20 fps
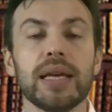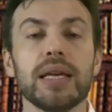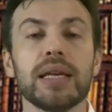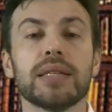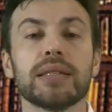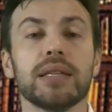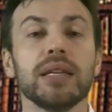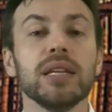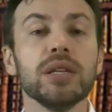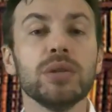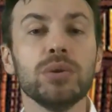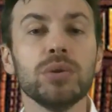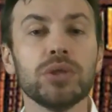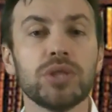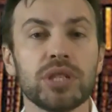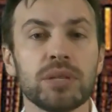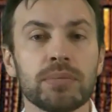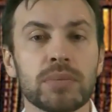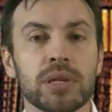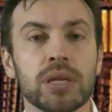
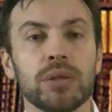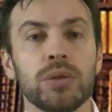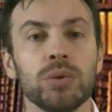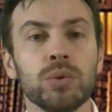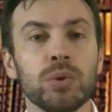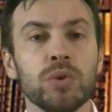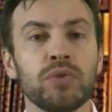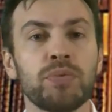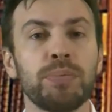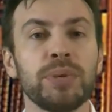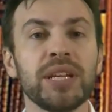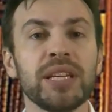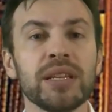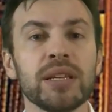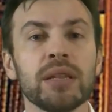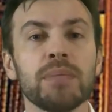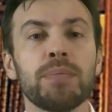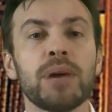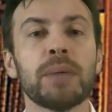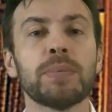Следующим Годунов
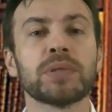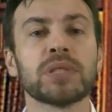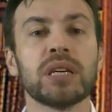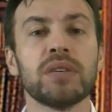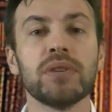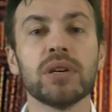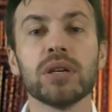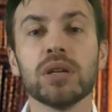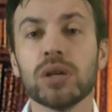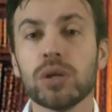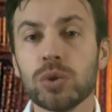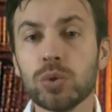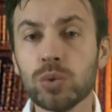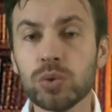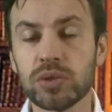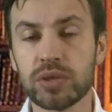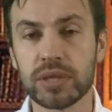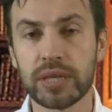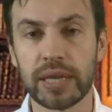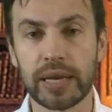принял папского
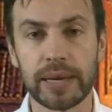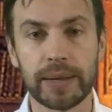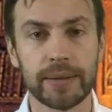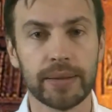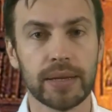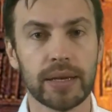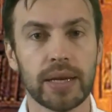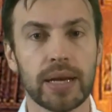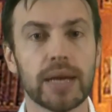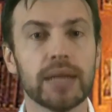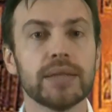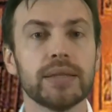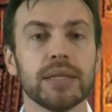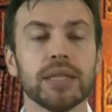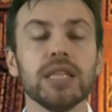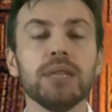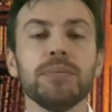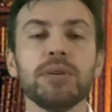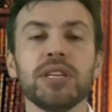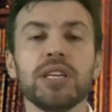нунция. От
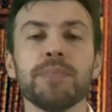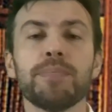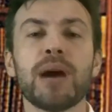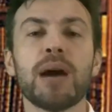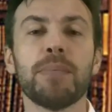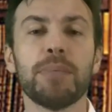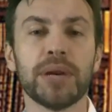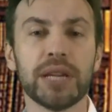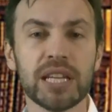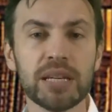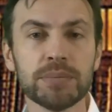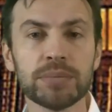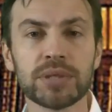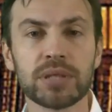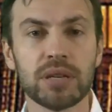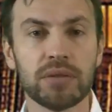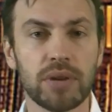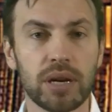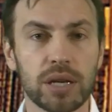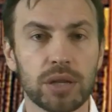имени Папы
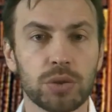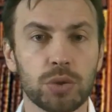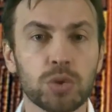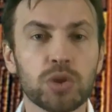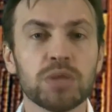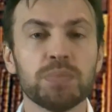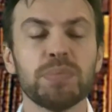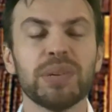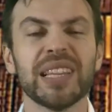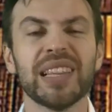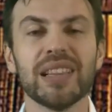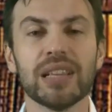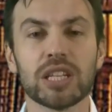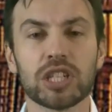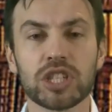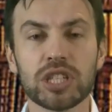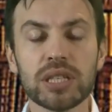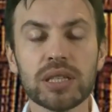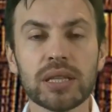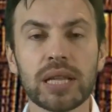Римского тот
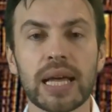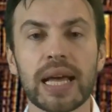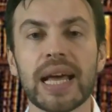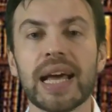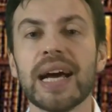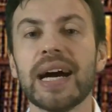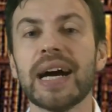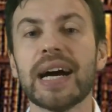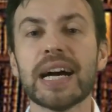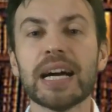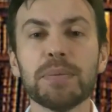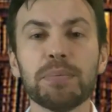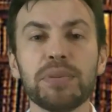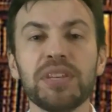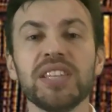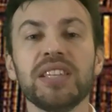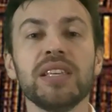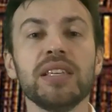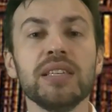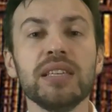предложил
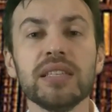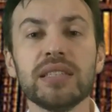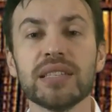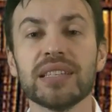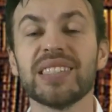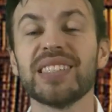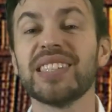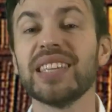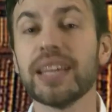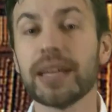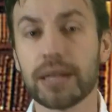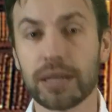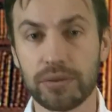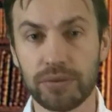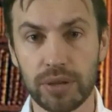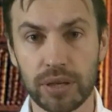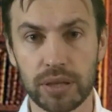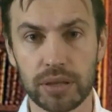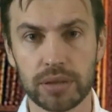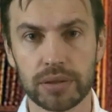объединить
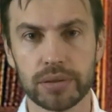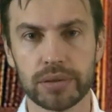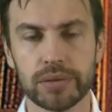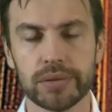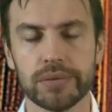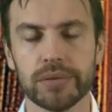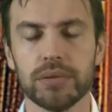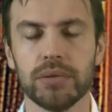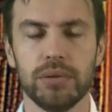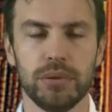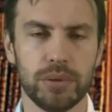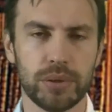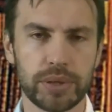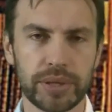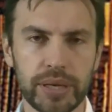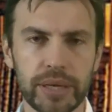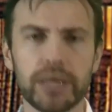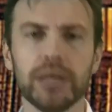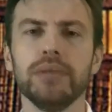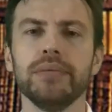церкви.
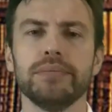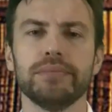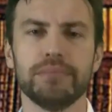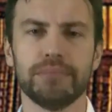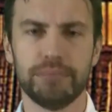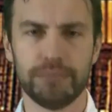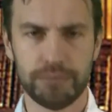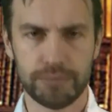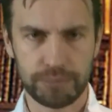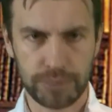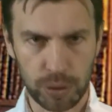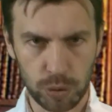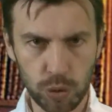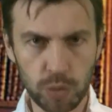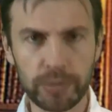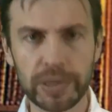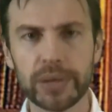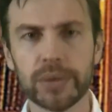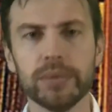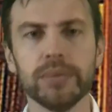Окей,
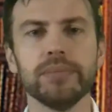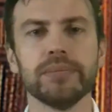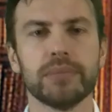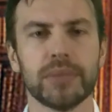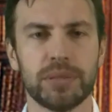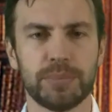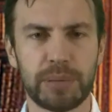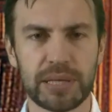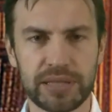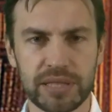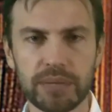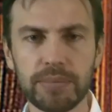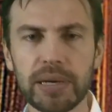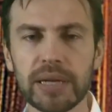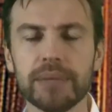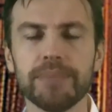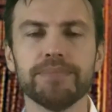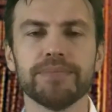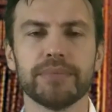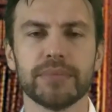Подумаю.
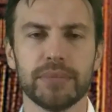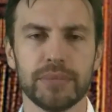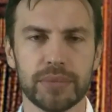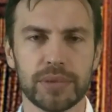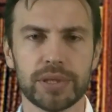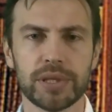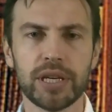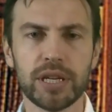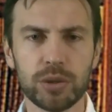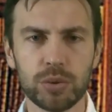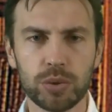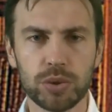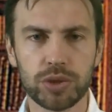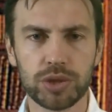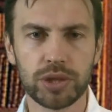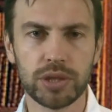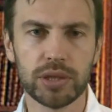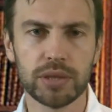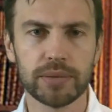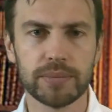Спасибо.
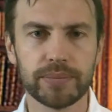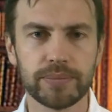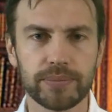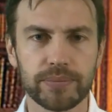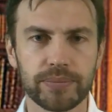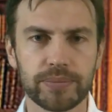Следующий.